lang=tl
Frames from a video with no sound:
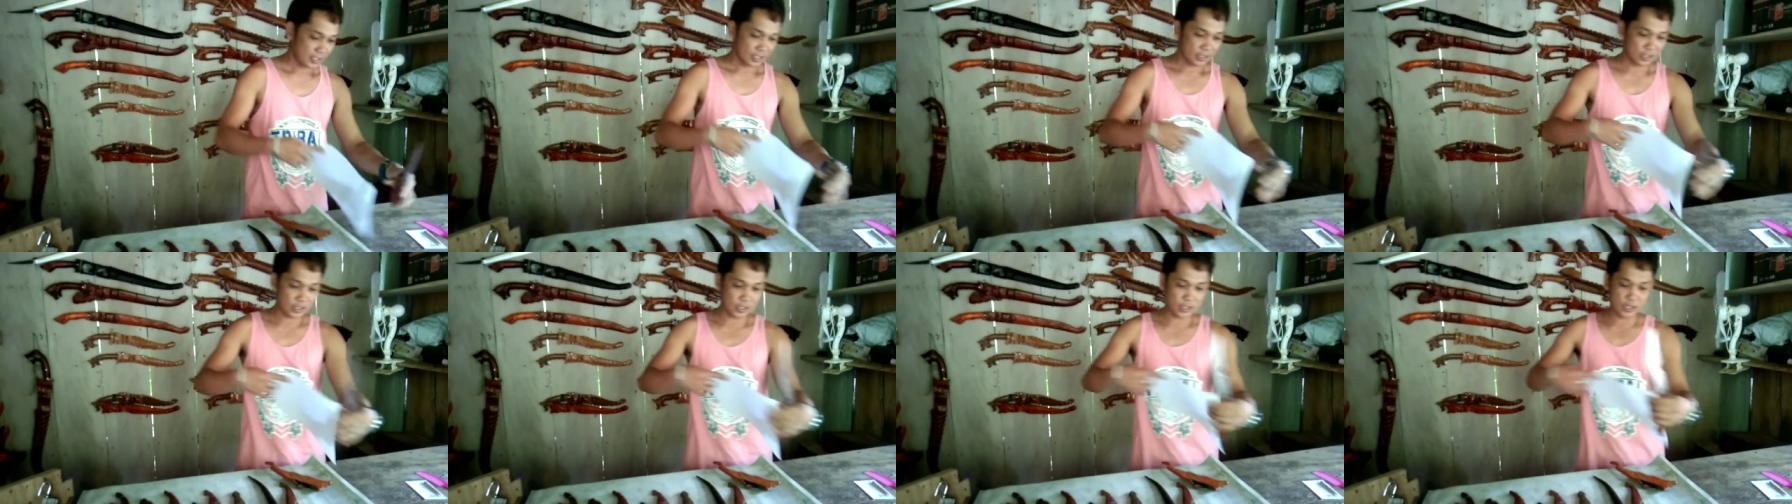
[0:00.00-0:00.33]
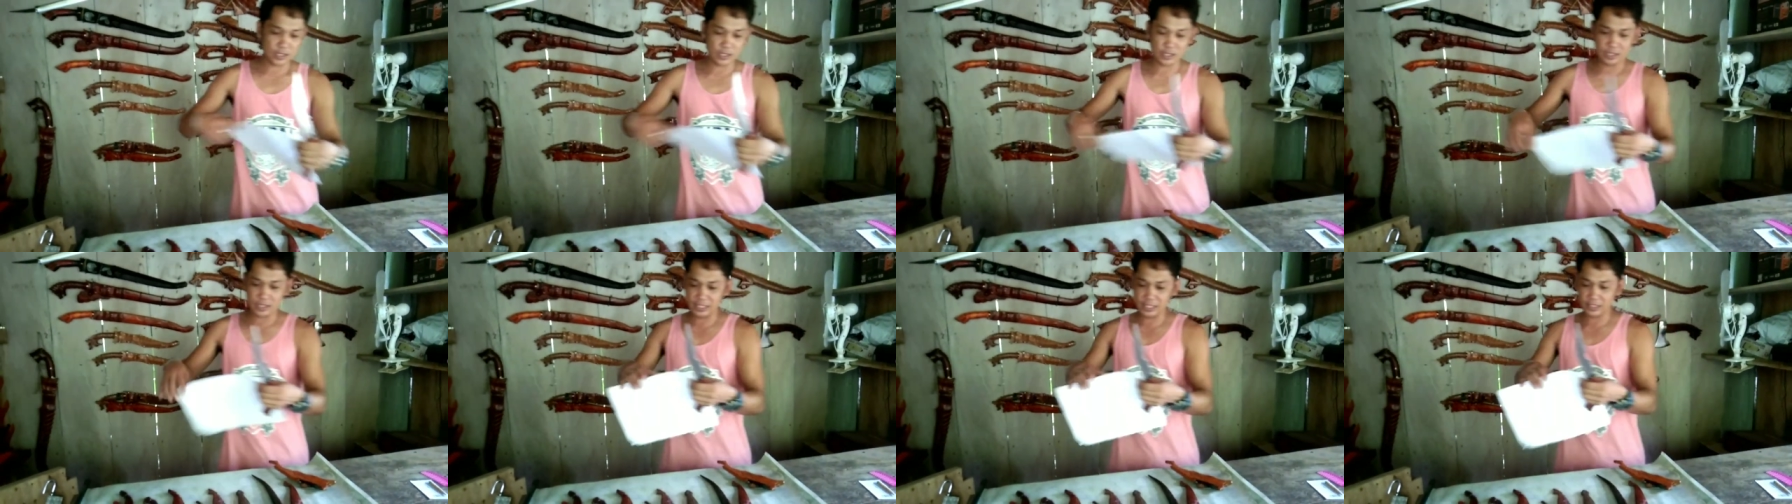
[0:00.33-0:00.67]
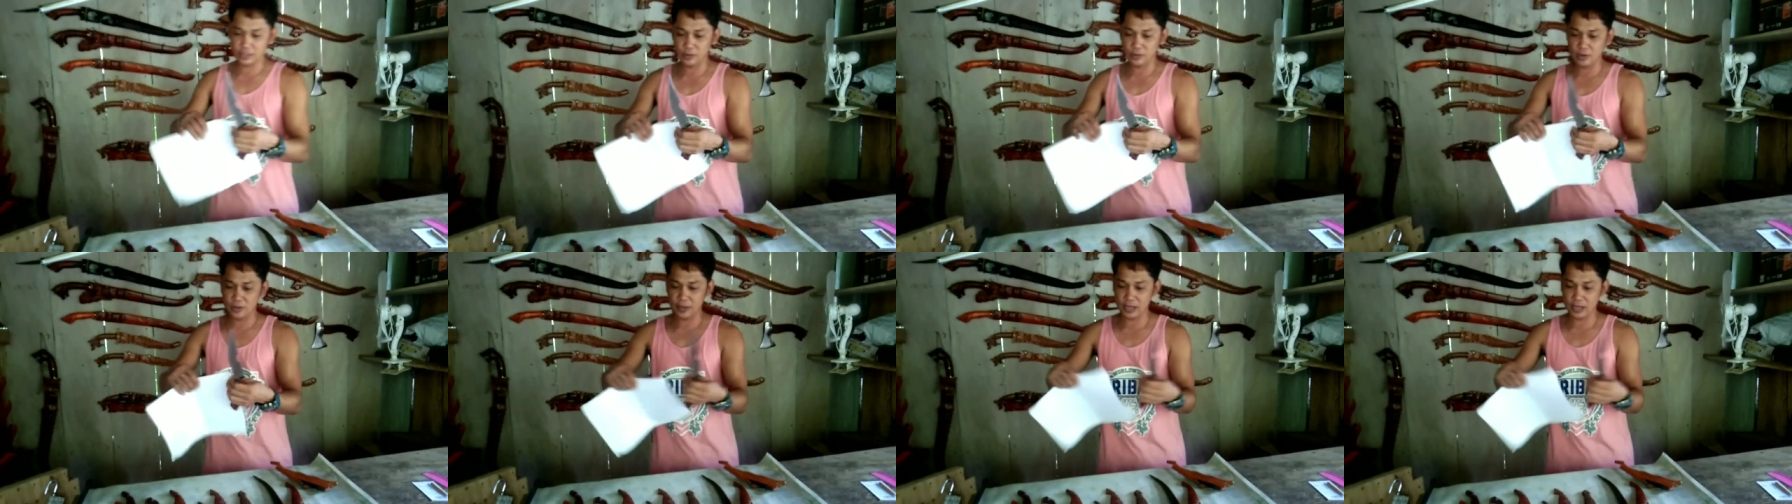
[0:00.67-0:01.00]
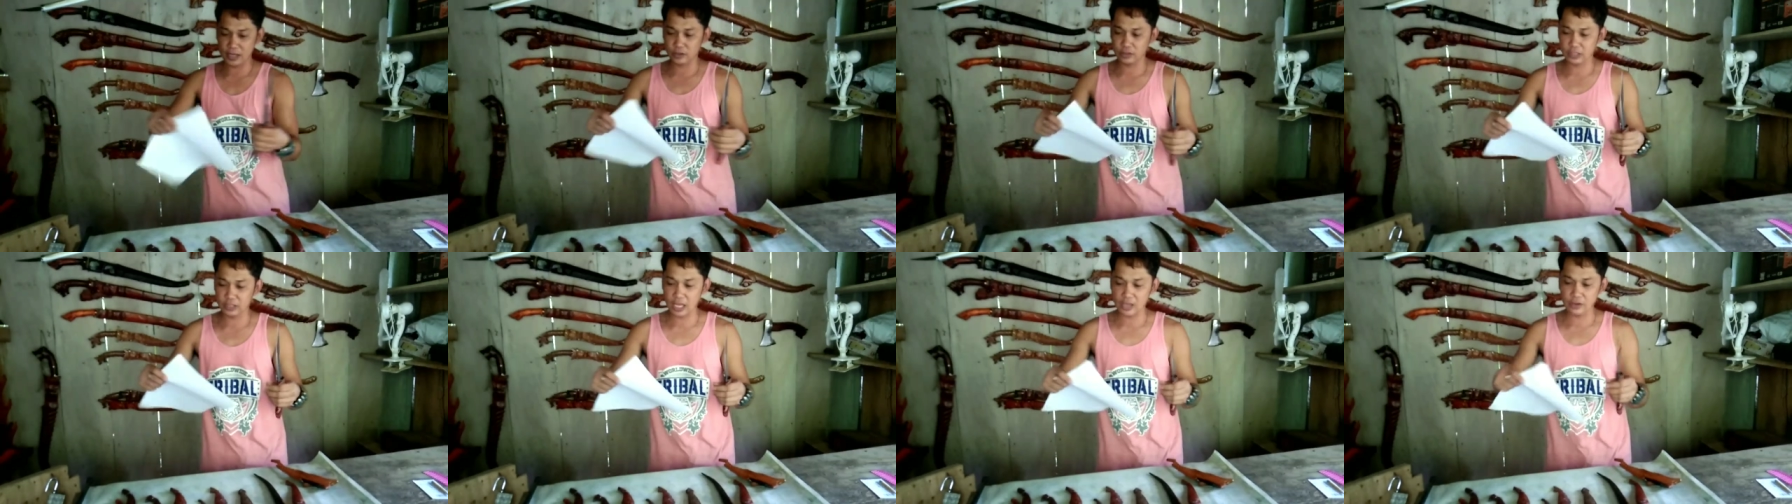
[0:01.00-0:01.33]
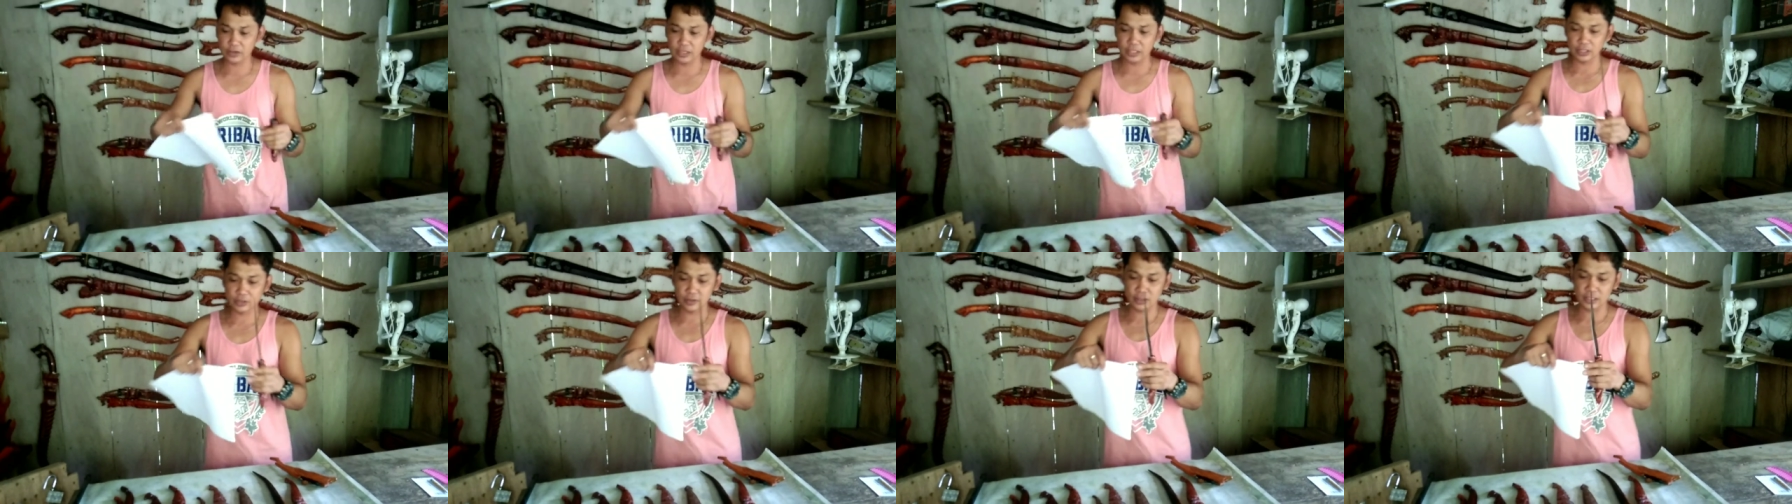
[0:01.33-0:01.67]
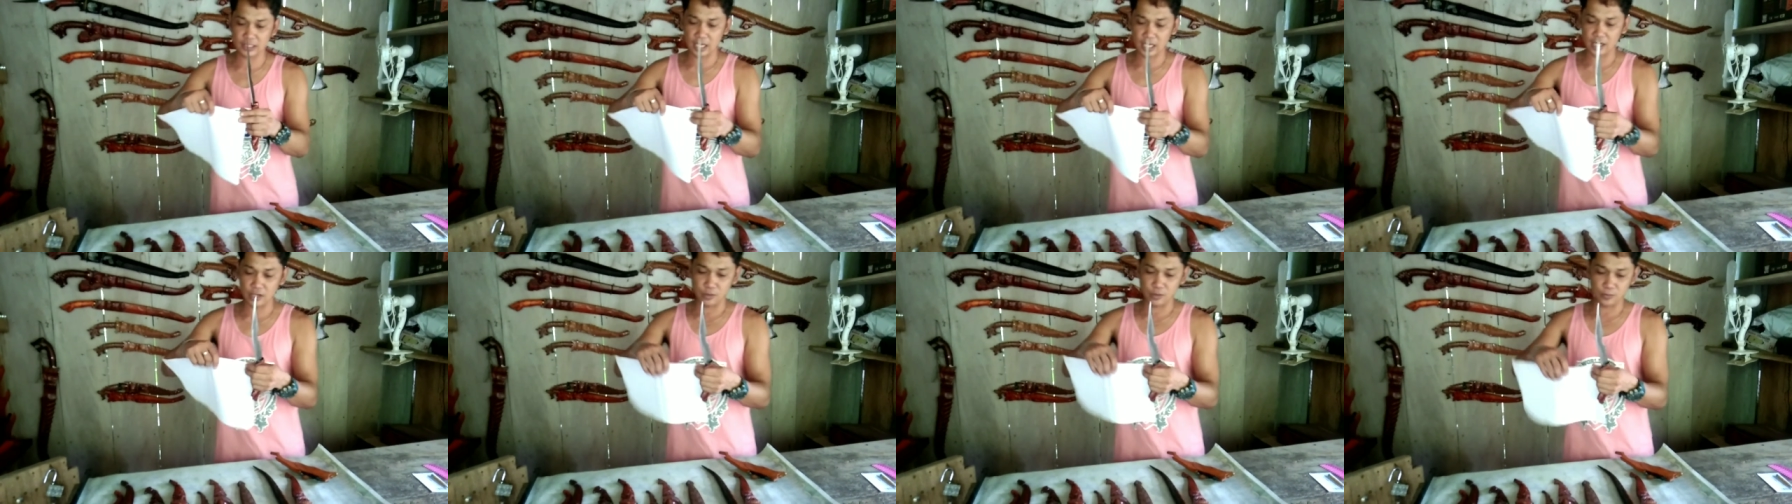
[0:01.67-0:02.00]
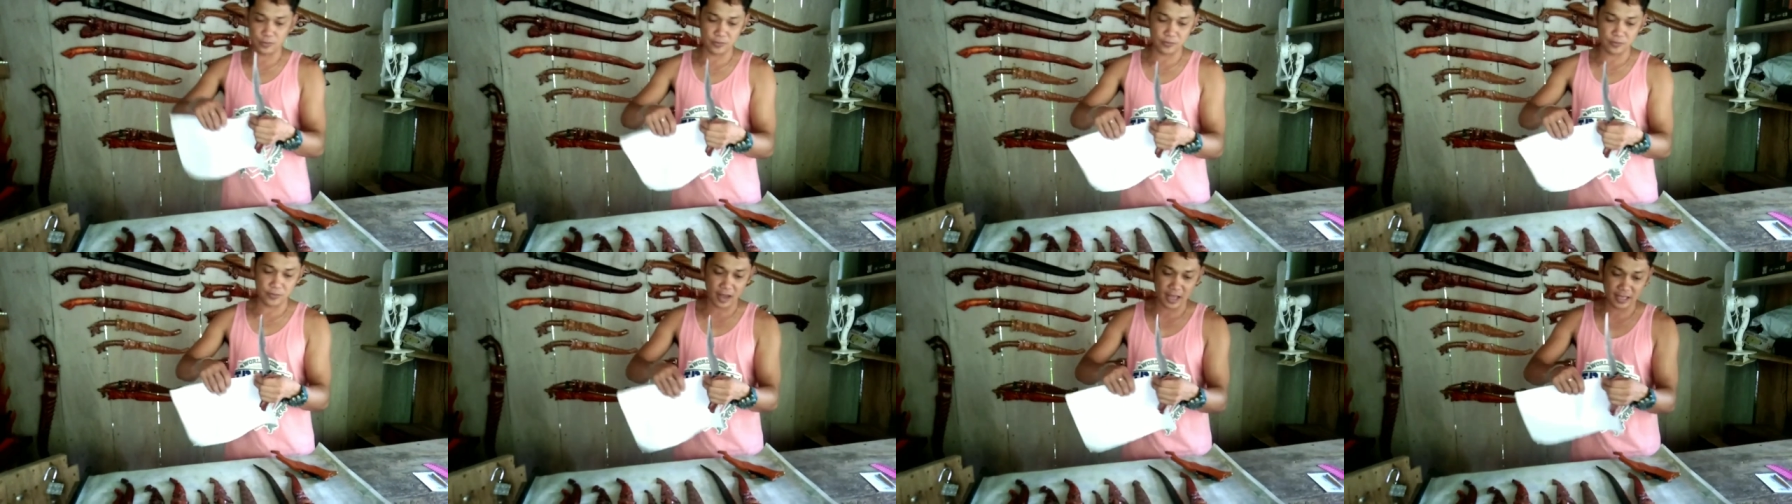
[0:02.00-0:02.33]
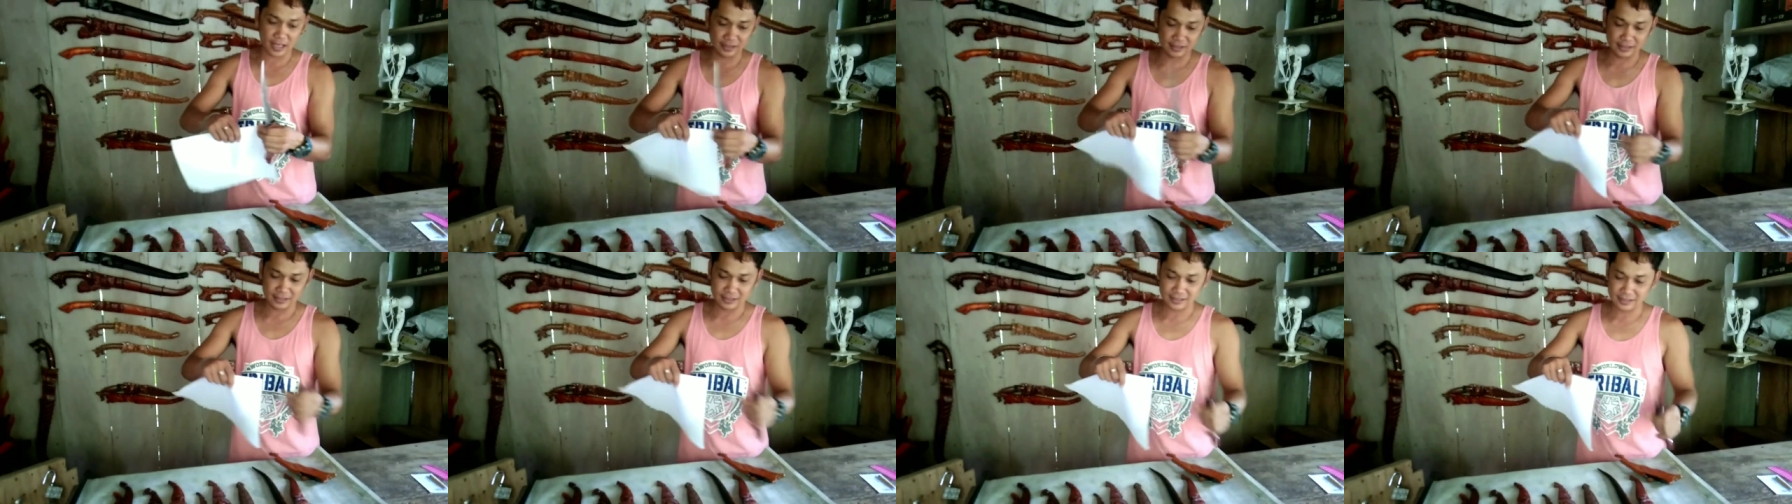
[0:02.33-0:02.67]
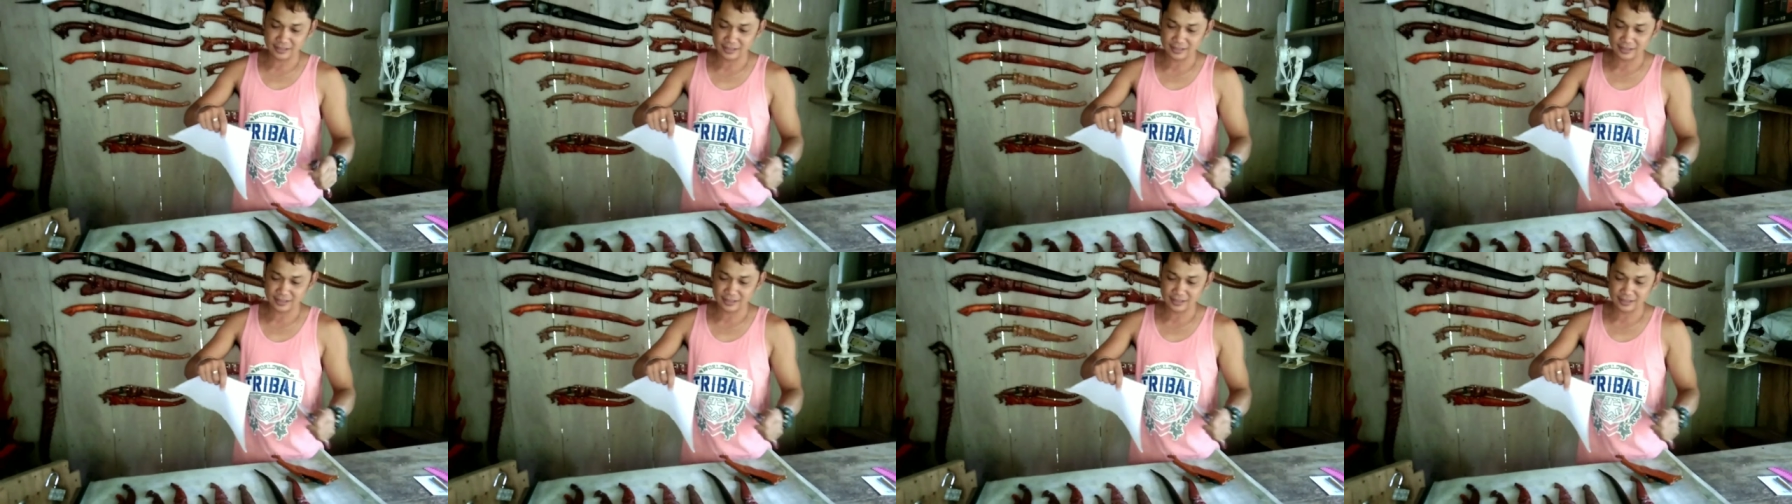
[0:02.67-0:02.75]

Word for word: So ito mayroon tayo dito isang kukumban.